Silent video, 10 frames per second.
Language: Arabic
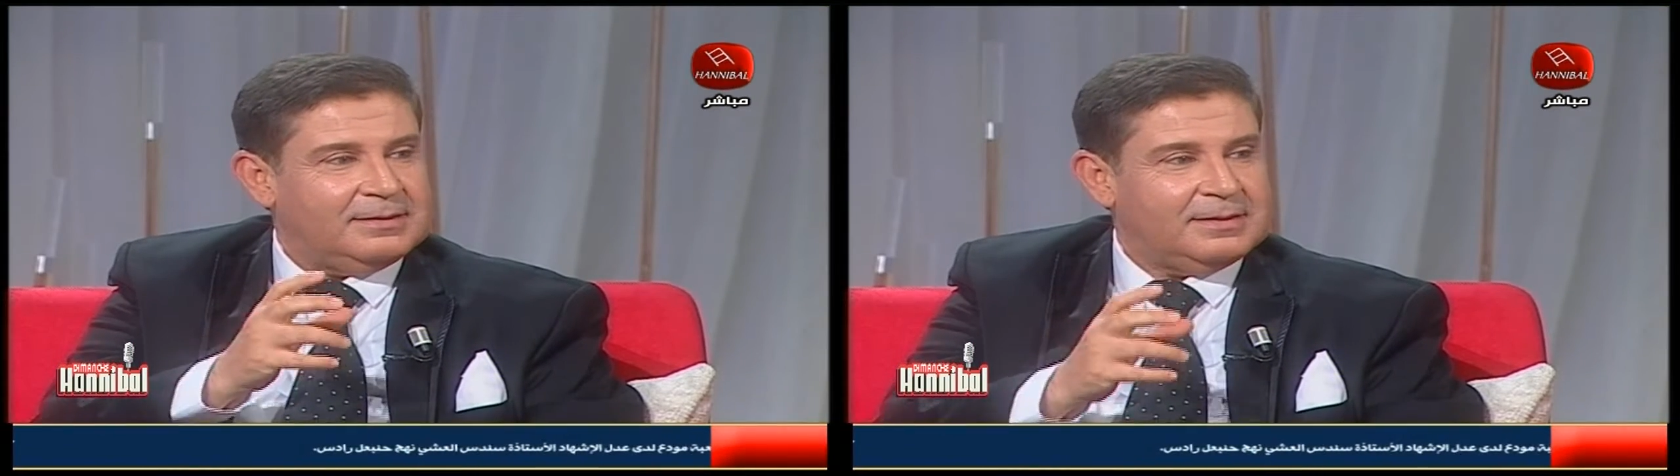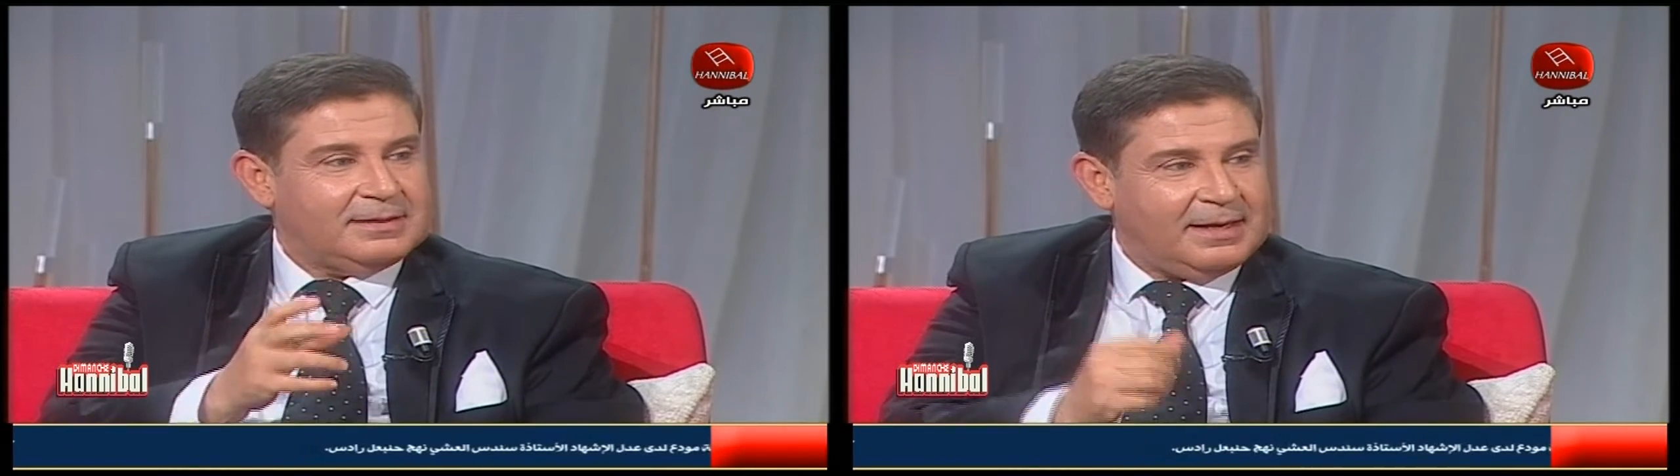
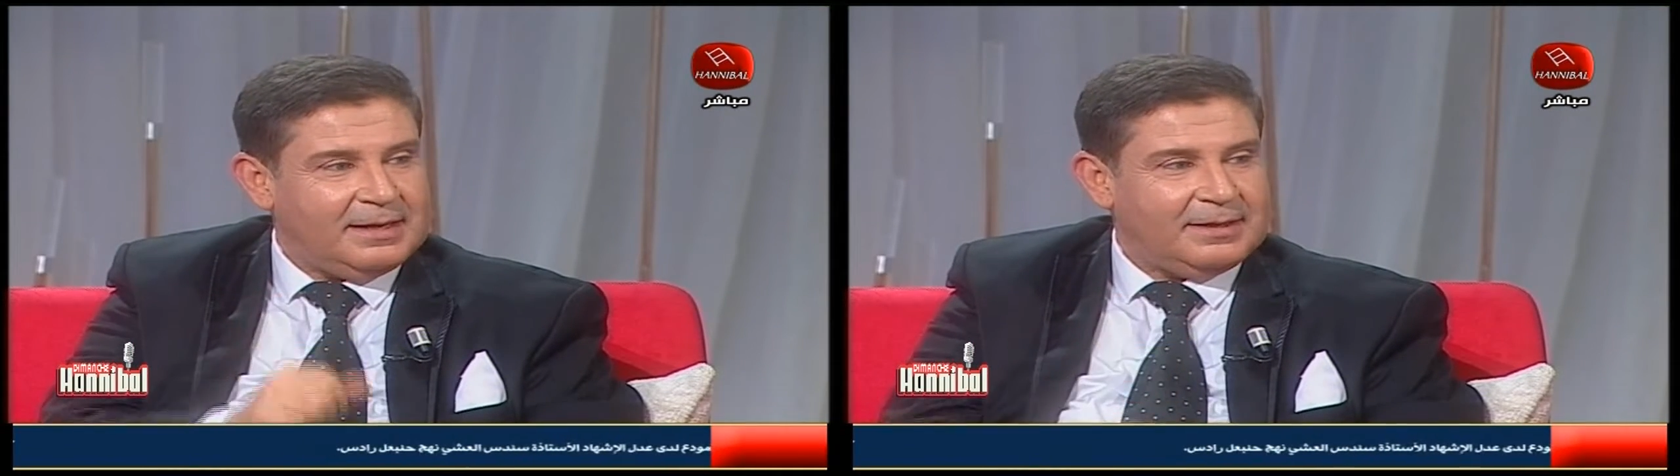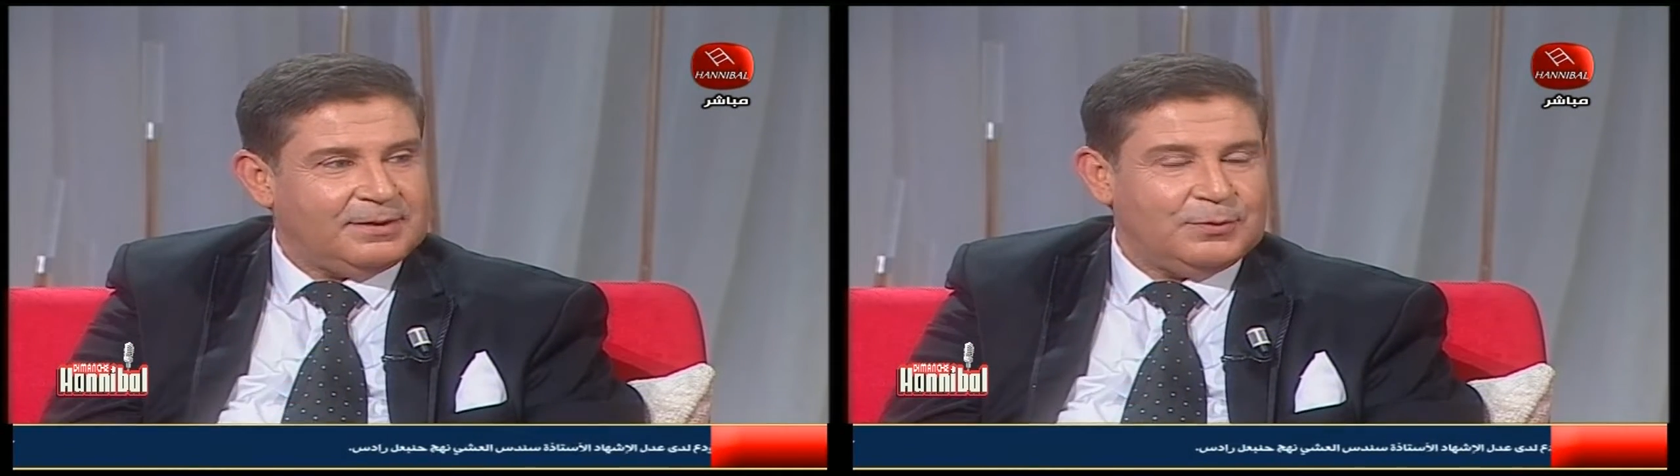
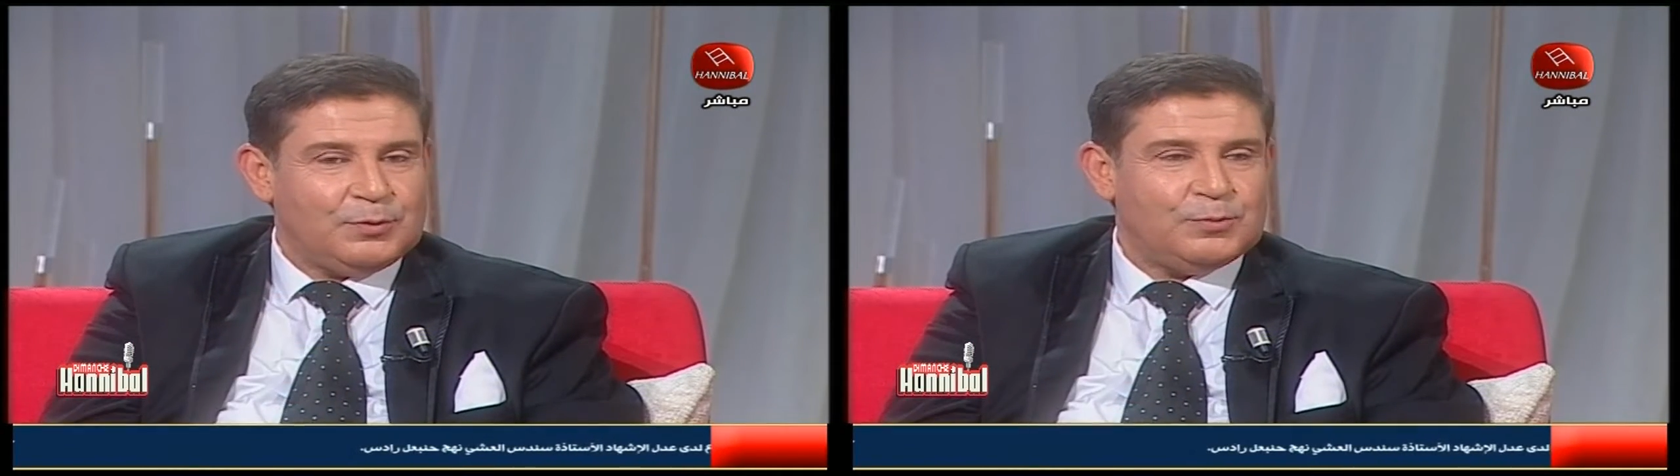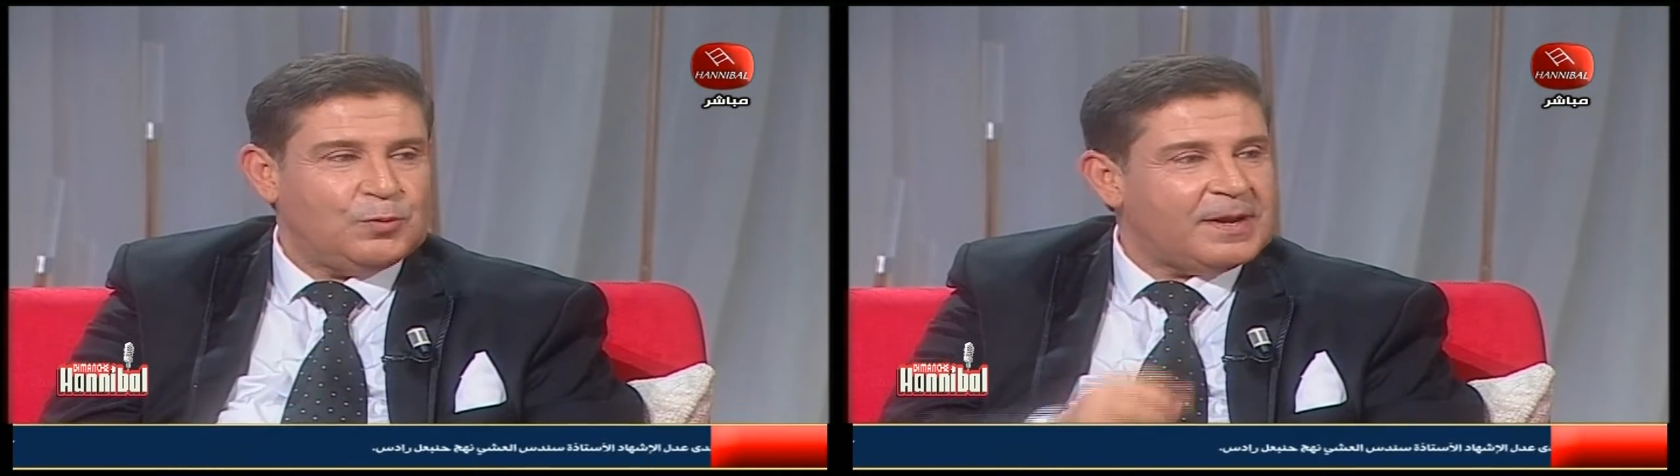نترانا
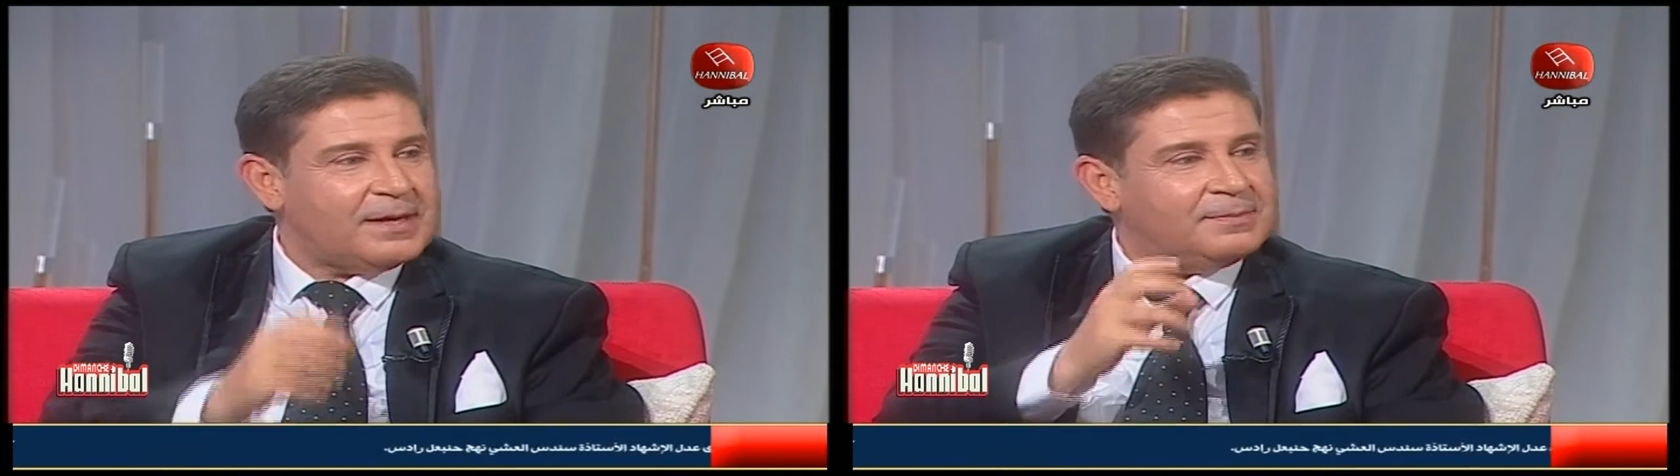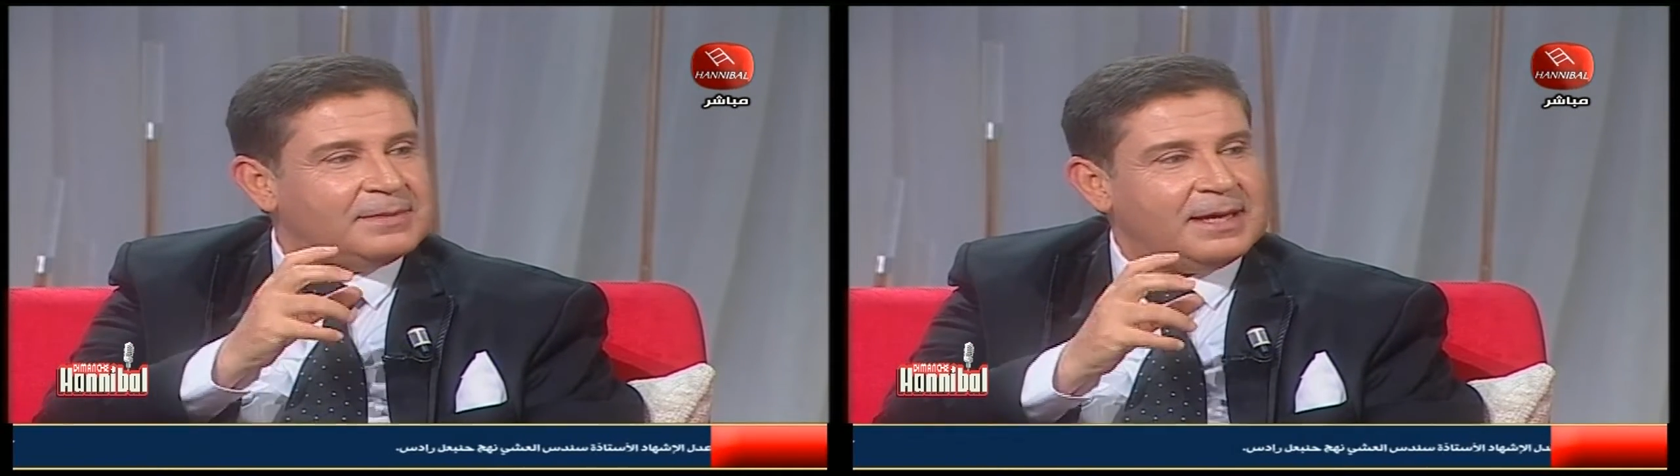
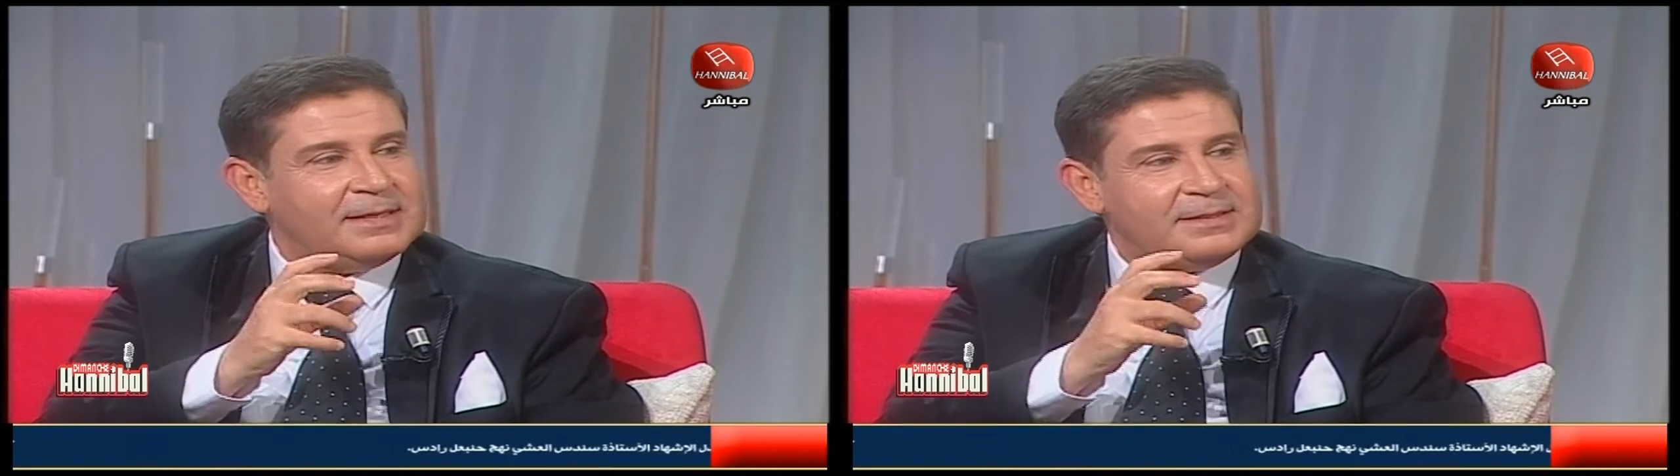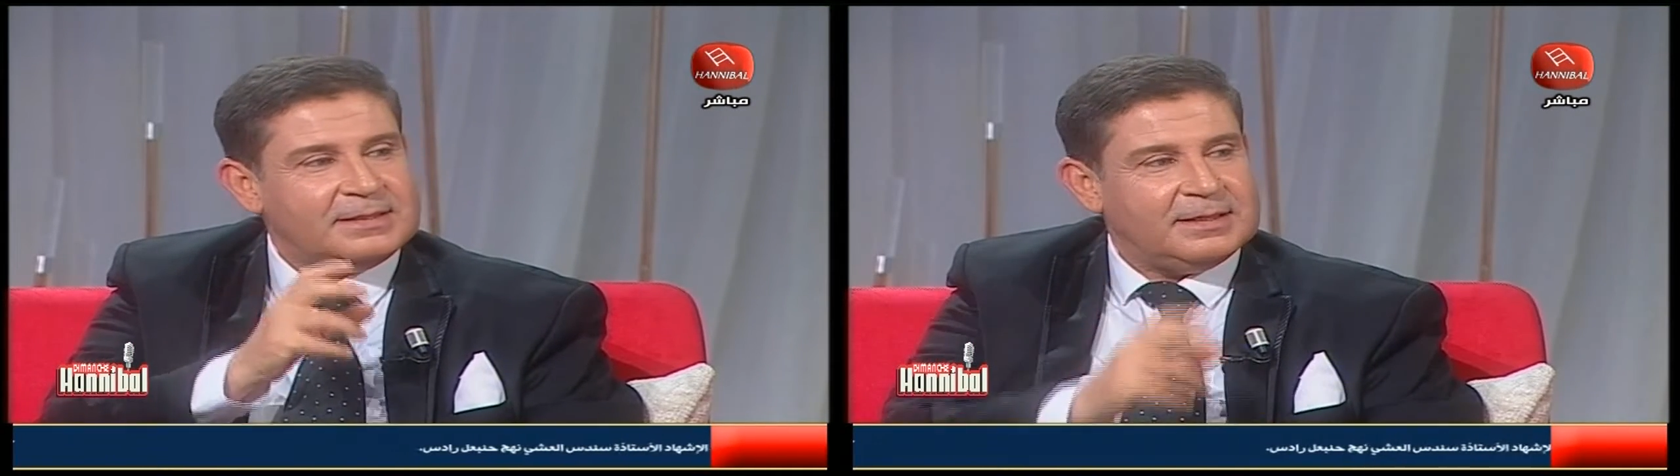والممرن
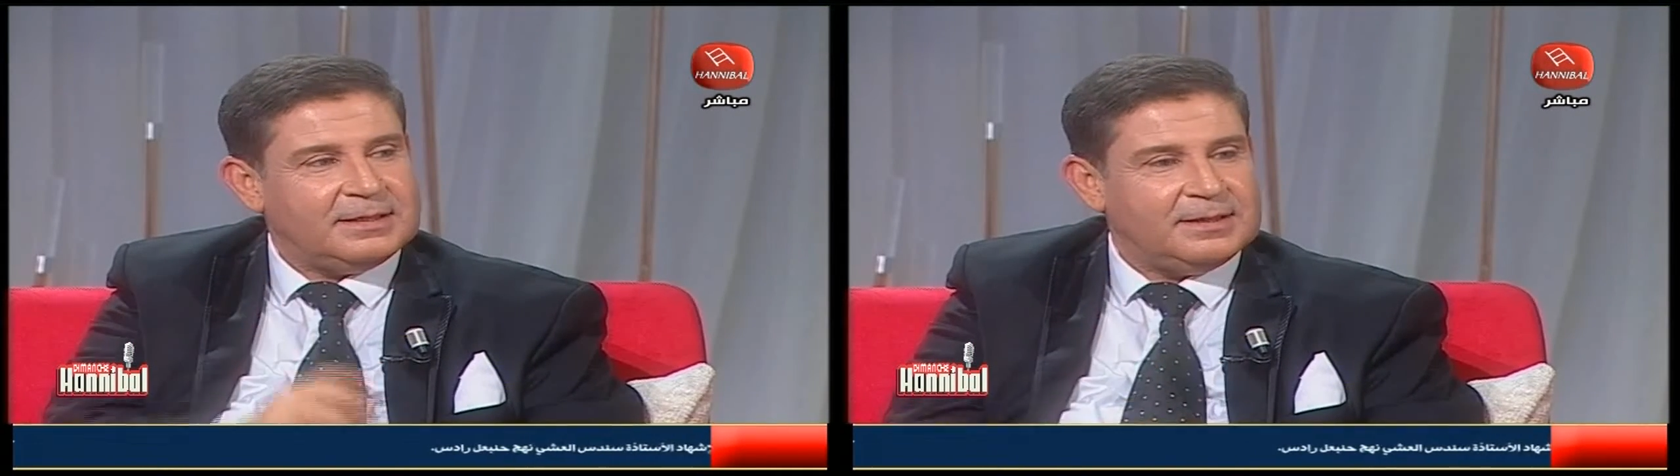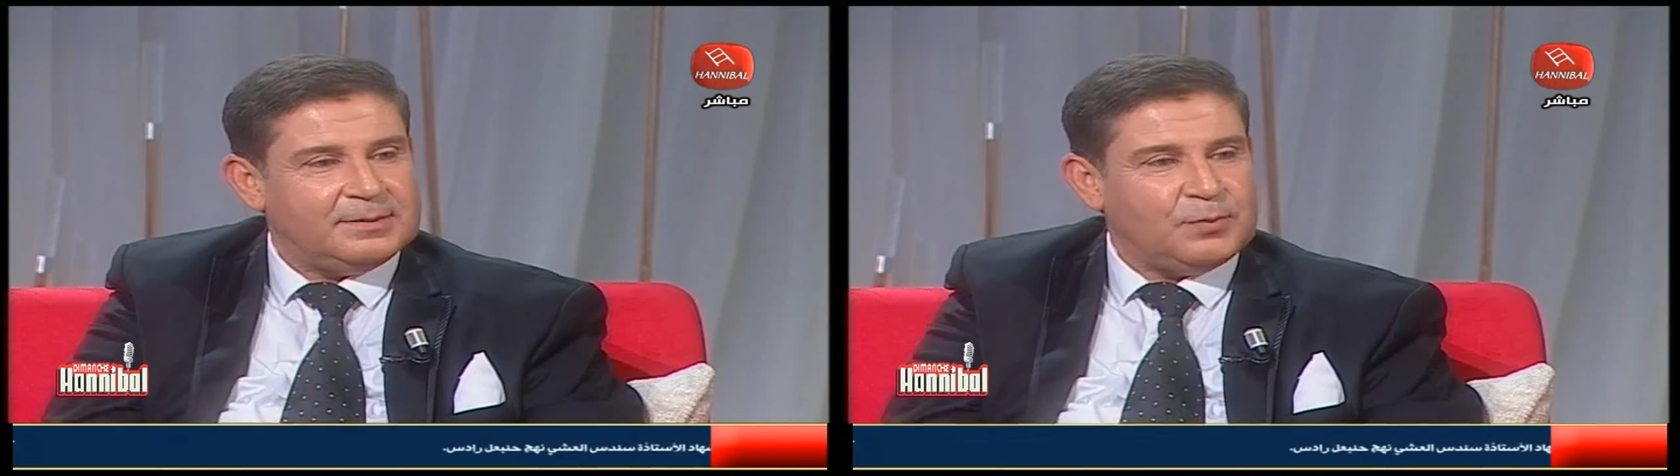نتاعي سي آه،